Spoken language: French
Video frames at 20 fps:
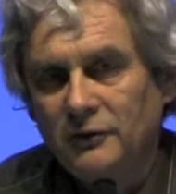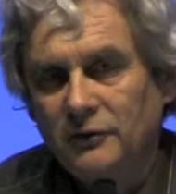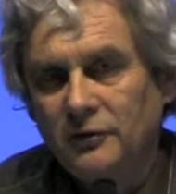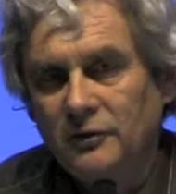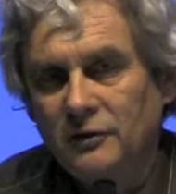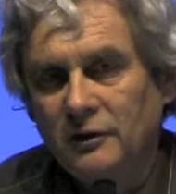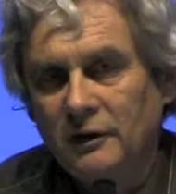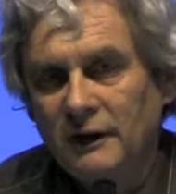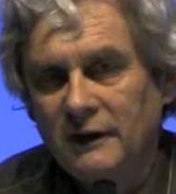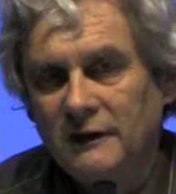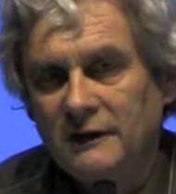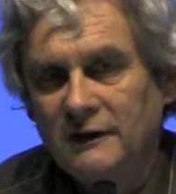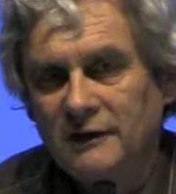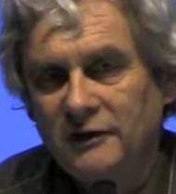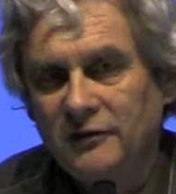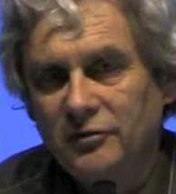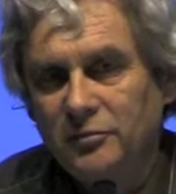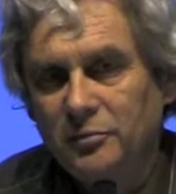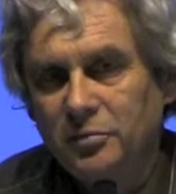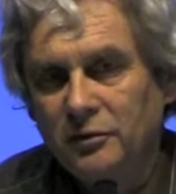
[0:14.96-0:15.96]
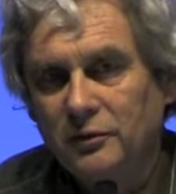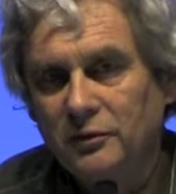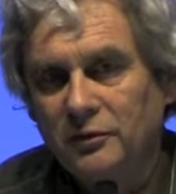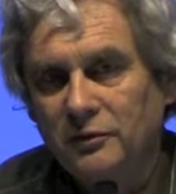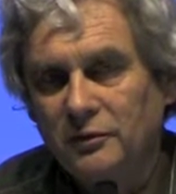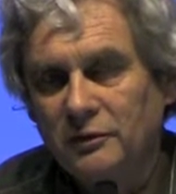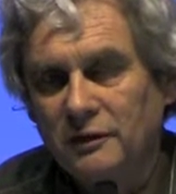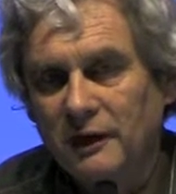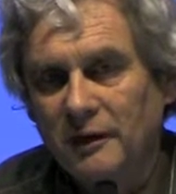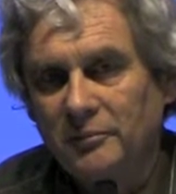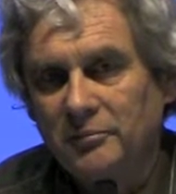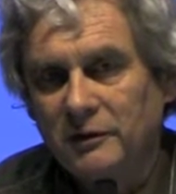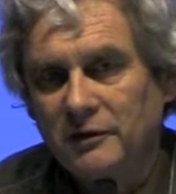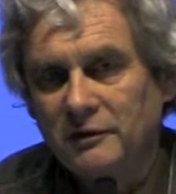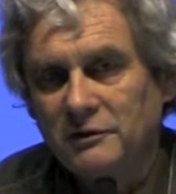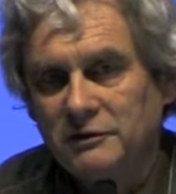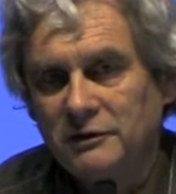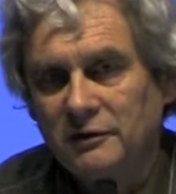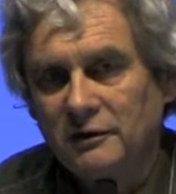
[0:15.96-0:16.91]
collectif pour une autre approche